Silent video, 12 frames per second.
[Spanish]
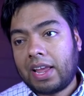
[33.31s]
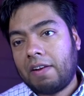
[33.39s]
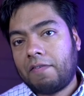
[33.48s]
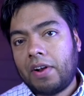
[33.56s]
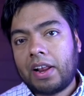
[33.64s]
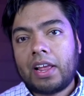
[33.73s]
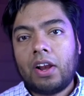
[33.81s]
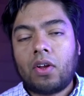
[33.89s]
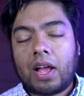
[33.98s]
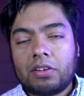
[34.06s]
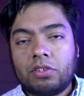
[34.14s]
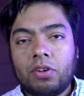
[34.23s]
que él fue el que le
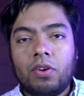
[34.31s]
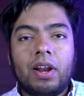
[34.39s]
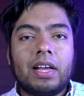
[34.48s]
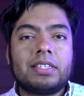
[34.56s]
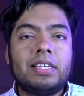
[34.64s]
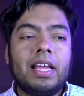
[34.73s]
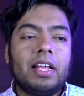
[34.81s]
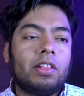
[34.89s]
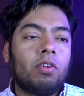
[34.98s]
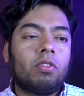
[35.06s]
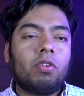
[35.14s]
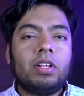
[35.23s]
ocasionó el accidente,
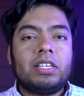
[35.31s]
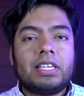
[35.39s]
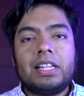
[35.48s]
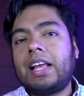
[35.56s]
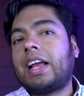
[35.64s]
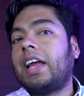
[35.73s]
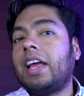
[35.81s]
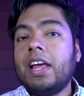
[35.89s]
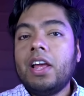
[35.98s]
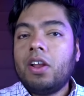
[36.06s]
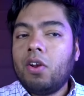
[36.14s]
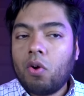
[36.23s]
otros dicen de que
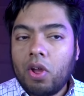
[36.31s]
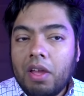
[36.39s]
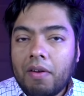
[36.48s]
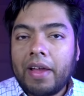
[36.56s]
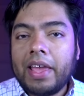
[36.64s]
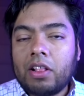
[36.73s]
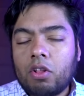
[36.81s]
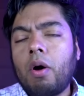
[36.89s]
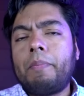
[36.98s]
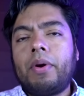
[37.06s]
no iba ahí todo,